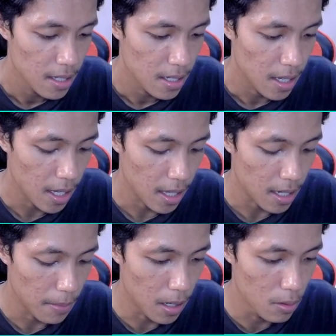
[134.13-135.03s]
Oke, kita
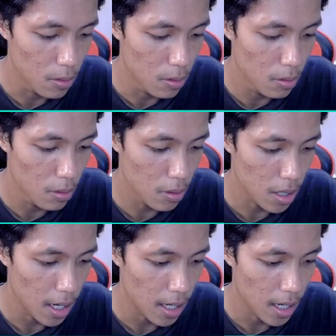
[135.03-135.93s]
sabar dulu,
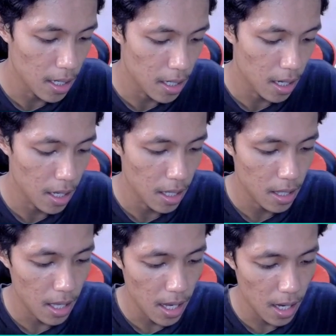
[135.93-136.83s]
challenge elixir
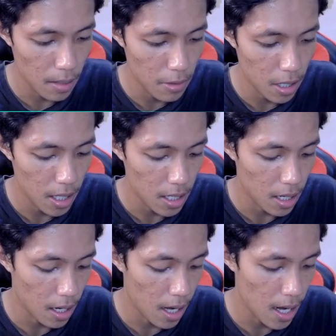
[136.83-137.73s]
kita, kemudian kita
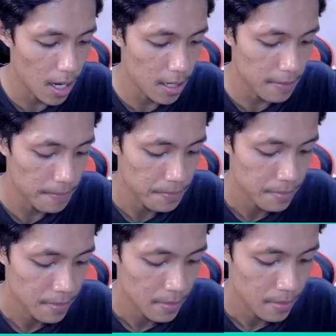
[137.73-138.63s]
serang.
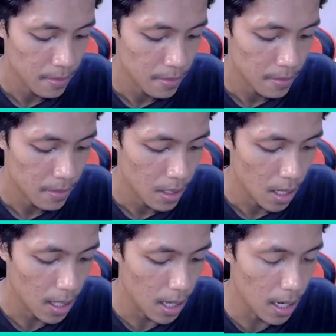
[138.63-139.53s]

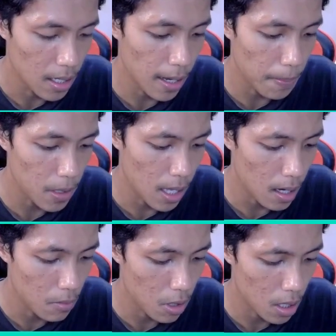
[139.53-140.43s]
Kita ada Z di
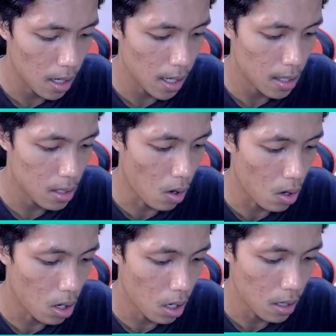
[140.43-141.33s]
tangan buat
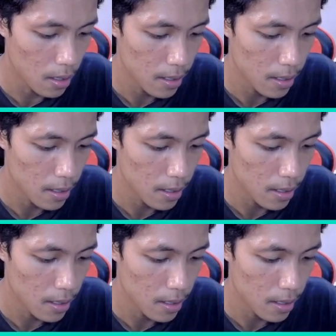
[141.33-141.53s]
skeletong.